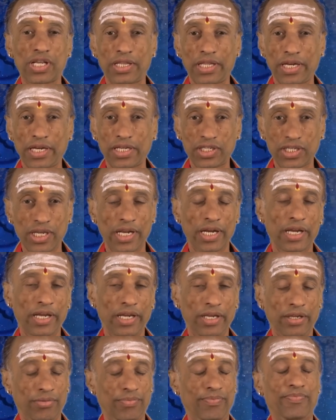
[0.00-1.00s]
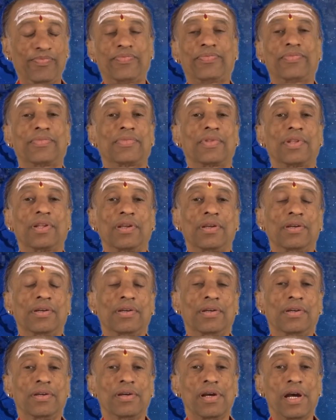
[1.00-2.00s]
சந்திர சேர்க்கையும்
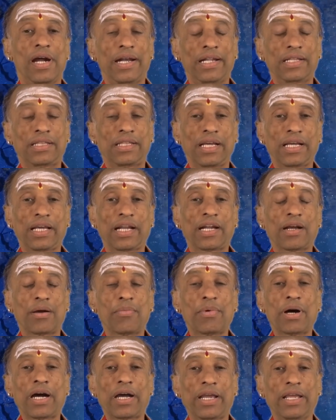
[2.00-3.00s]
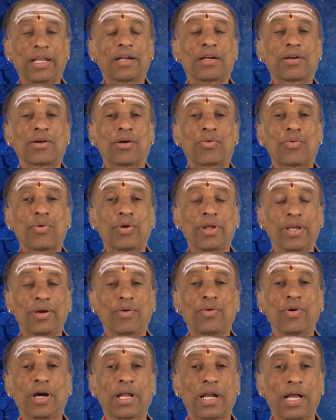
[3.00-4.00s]
அடுத்த கிரகமாக இருக்கக்கூடிய
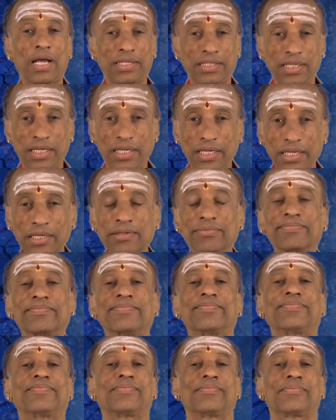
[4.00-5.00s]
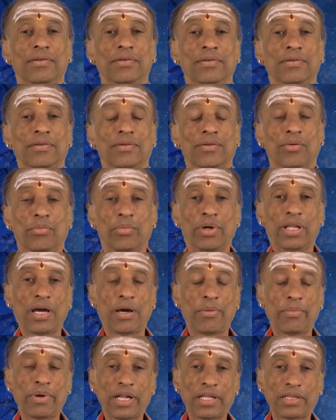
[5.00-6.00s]
உங்கள் ராசிக்கு
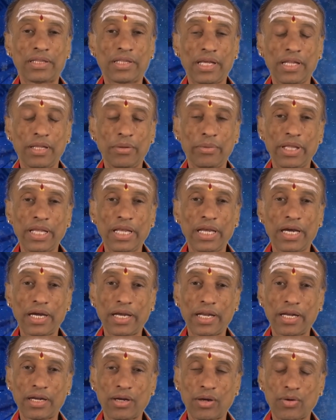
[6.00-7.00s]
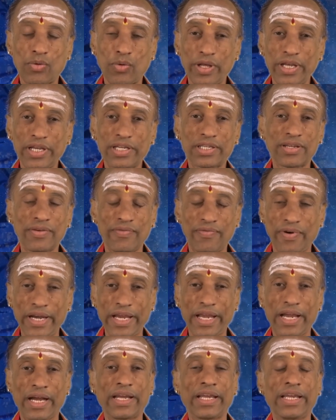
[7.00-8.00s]
ஒன்பதாம் இடத்து அதிபதியாக இருக்கக்கூடிய
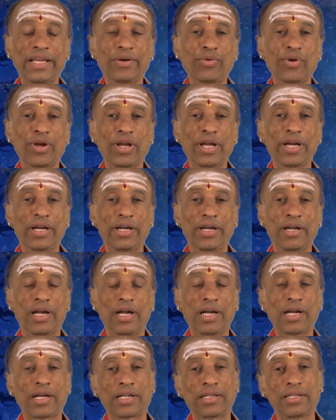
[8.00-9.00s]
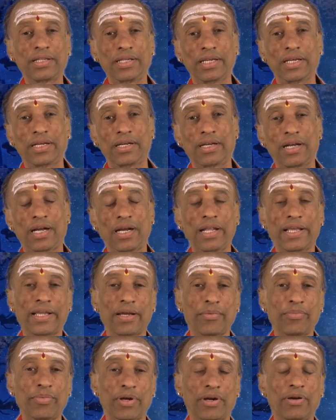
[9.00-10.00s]
செவ்வாய் அங்கேயே ஒரு ஏழு நாள் இருந்து ஏழு நாளைக்கு
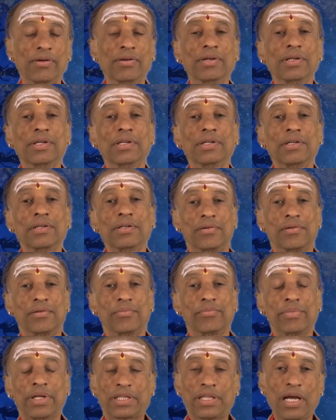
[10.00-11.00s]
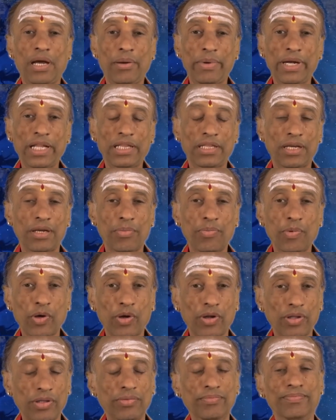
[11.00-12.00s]
அப்புறம் பத்தாம் இடத்துக்கு
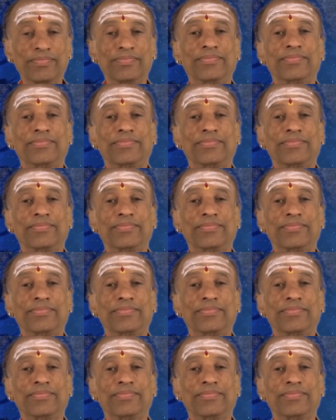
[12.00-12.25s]
போகிறதும்